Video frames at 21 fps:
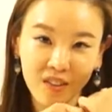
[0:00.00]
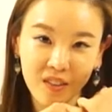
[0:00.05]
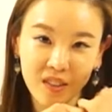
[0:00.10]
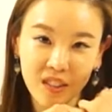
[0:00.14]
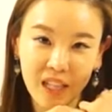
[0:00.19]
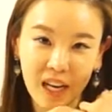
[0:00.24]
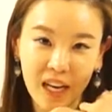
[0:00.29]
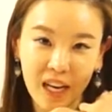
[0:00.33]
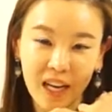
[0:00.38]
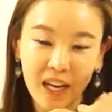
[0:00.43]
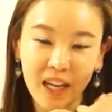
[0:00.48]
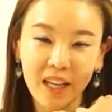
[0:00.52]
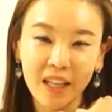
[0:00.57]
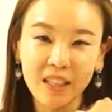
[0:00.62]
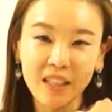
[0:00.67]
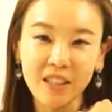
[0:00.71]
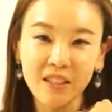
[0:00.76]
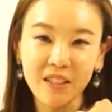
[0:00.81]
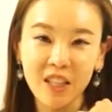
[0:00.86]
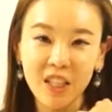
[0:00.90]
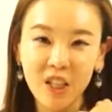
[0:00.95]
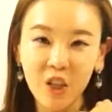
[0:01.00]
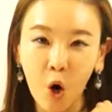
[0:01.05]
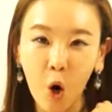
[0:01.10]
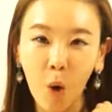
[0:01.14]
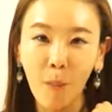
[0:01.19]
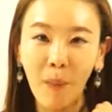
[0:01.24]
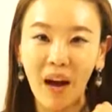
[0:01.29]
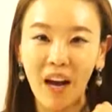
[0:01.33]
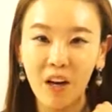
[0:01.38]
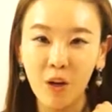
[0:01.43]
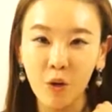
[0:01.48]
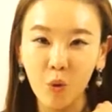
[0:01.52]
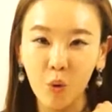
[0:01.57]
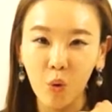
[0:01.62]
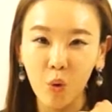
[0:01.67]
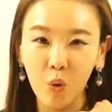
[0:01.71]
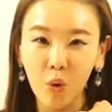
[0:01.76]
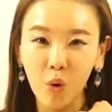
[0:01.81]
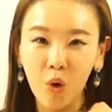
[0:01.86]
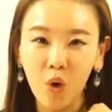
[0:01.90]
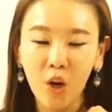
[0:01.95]
자, 근데 이거
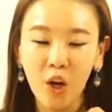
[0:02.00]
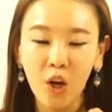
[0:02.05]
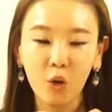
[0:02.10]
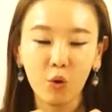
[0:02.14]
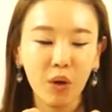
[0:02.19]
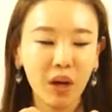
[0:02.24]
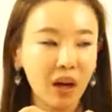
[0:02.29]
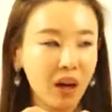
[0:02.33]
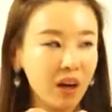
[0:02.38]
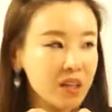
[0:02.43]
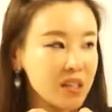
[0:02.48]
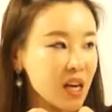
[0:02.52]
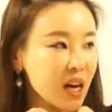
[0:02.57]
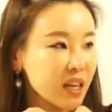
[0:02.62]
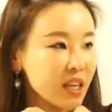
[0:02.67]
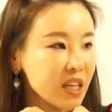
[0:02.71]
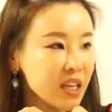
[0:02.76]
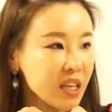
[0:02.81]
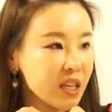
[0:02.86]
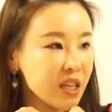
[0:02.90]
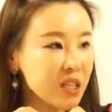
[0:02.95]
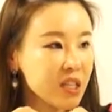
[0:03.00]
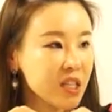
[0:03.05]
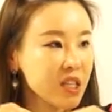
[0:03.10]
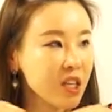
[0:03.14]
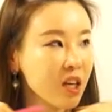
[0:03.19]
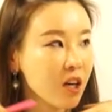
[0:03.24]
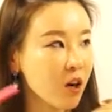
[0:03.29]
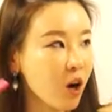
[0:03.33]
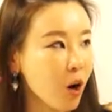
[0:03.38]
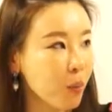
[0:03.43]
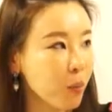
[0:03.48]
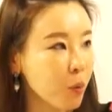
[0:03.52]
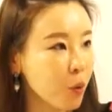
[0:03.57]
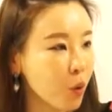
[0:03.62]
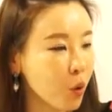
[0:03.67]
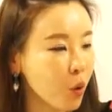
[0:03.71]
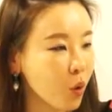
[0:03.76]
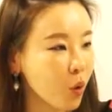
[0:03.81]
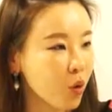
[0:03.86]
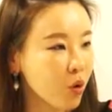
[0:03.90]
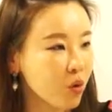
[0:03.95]
말고 굉장히
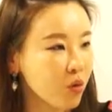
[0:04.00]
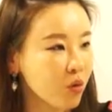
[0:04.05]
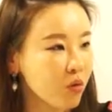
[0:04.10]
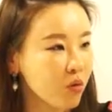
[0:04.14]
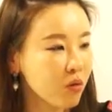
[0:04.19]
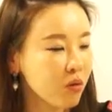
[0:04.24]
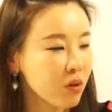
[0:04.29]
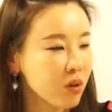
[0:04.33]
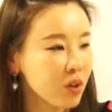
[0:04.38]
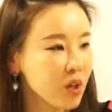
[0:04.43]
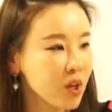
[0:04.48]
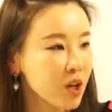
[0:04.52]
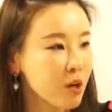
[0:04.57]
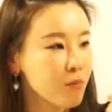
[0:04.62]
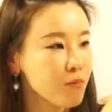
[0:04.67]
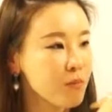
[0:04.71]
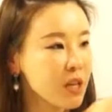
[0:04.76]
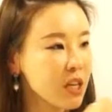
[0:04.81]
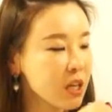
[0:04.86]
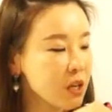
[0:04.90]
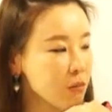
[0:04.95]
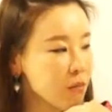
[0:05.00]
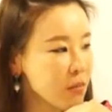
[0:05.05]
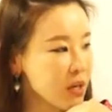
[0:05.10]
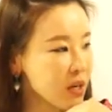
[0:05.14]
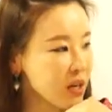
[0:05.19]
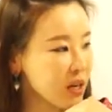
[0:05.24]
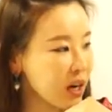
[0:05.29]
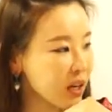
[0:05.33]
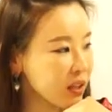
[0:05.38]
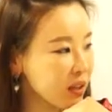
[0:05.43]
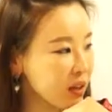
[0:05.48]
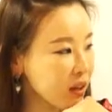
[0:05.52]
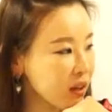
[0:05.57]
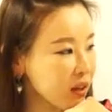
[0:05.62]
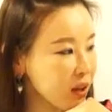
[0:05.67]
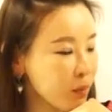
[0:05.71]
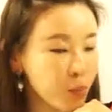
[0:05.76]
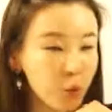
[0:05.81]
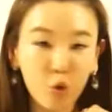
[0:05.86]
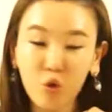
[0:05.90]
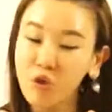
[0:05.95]
싱겁고
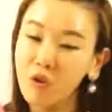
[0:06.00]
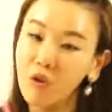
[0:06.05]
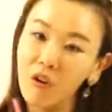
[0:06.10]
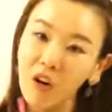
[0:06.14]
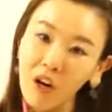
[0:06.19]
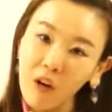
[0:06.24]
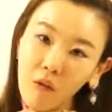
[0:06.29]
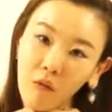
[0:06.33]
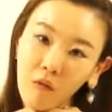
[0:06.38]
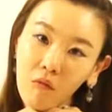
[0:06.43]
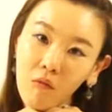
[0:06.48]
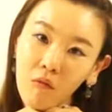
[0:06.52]
밍밍하다가 표준어인가요?